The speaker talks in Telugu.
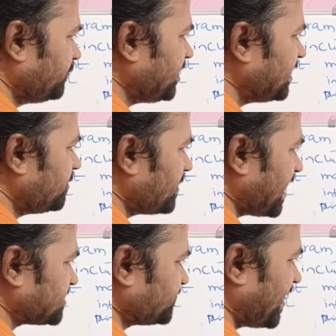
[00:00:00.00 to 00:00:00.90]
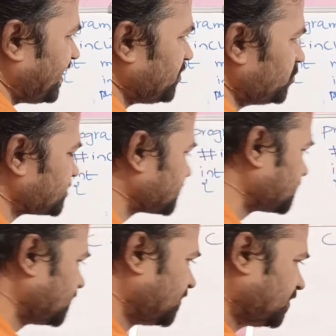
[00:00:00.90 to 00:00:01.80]
మిన్ అండ్ మ్యాక్స్ వాల్యూస్
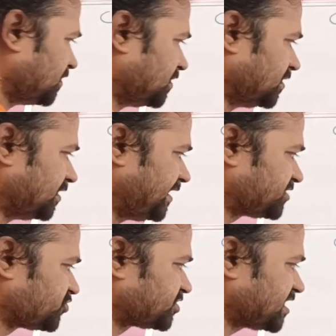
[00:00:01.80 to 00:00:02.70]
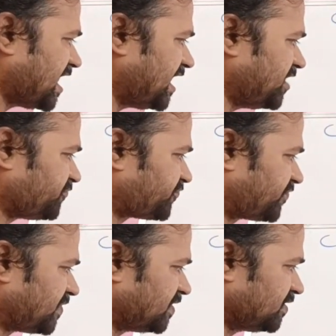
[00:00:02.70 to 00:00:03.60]
నెక్స్ట్ స్కాన్ ఆఫ్
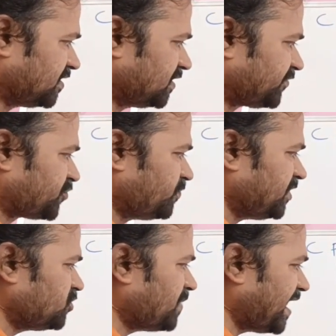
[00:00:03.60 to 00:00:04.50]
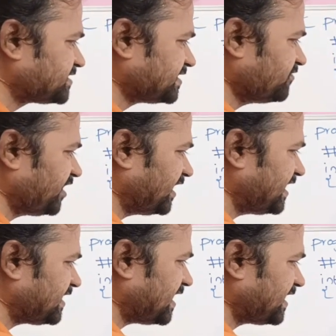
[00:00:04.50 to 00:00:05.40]
సో మిన్ను మ్యాక్స్ అనేవి ఏ
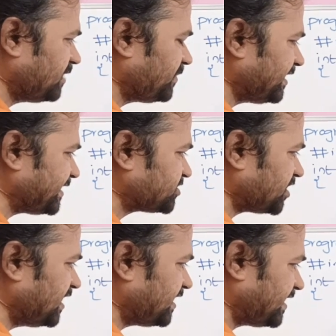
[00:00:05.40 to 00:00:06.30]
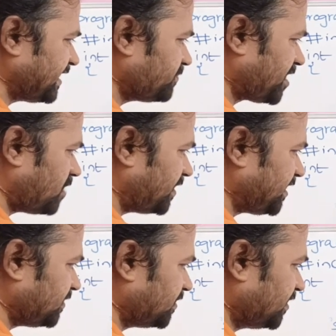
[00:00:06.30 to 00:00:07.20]
డేటా టైప్ ఇంటీజర్ డేటా టైప్
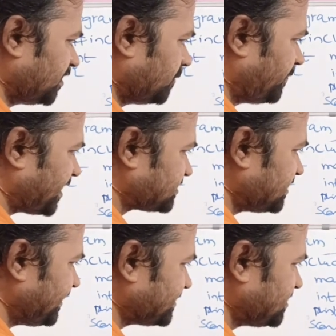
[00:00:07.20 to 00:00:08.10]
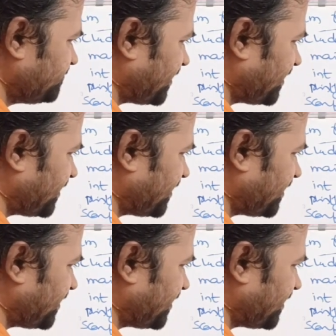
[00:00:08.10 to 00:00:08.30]
కాబట్టి పర్సంటేజ్ డి